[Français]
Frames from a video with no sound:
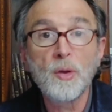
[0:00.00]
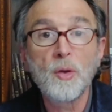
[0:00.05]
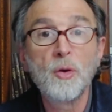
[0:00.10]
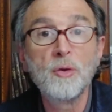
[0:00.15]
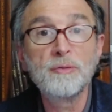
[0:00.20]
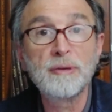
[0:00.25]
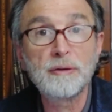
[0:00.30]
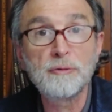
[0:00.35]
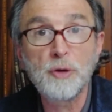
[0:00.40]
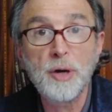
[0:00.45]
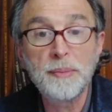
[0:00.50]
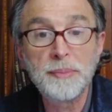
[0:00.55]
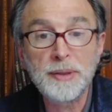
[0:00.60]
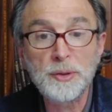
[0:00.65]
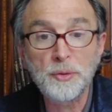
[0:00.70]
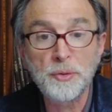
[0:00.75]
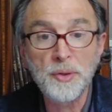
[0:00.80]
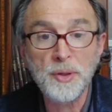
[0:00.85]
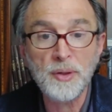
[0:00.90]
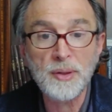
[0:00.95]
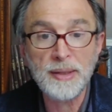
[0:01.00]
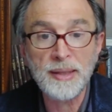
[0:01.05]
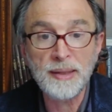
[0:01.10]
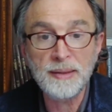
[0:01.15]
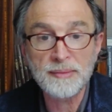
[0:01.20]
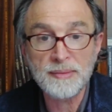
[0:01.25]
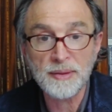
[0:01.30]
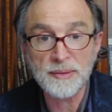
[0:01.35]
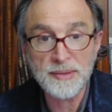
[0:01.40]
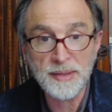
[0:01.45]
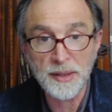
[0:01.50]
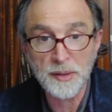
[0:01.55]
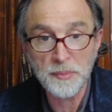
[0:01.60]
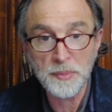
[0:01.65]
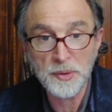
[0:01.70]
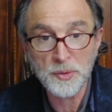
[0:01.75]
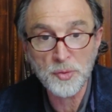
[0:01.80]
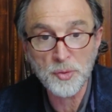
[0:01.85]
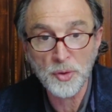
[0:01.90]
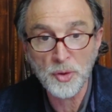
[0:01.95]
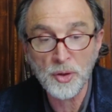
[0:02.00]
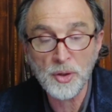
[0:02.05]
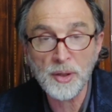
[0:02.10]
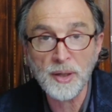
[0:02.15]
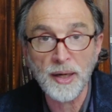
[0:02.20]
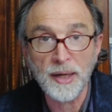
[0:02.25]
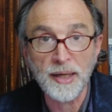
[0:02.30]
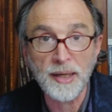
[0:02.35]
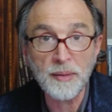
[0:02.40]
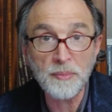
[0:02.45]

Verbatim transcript: On va voir maintenant les enseignements du Hor